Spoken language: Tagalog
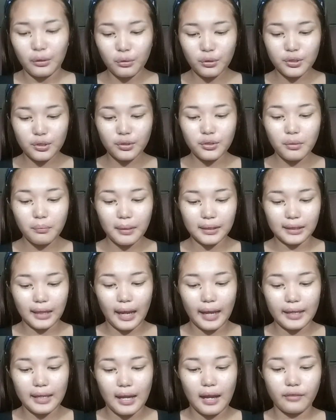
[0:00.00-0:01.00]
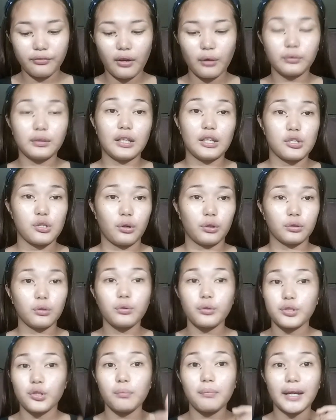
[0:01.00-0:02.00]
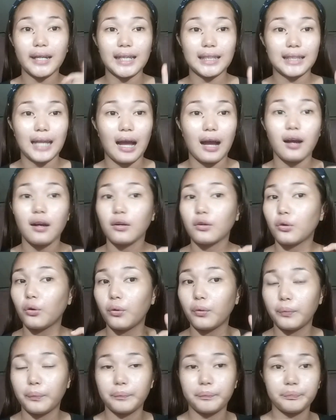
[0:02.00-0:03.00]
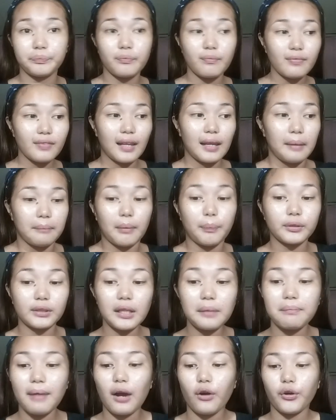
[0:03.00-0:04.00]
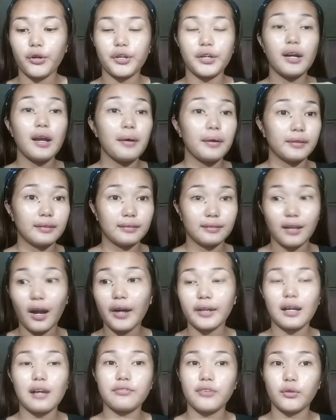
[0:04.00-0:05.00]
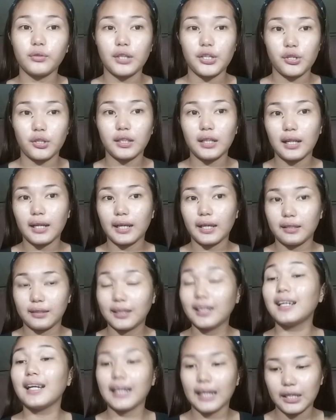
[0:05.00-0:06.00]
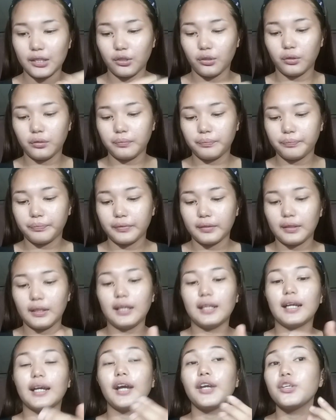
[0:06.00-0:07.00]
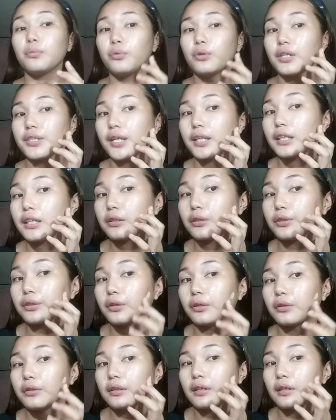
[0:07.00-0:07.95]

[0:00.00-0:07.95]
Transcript: Kung gusto nyong matry ang foundation, kung gusto nyong makita kung maputi ba or dark ang foundation na nilagay, na nilagay nyo, ilagay nyo muna siya dito nyo.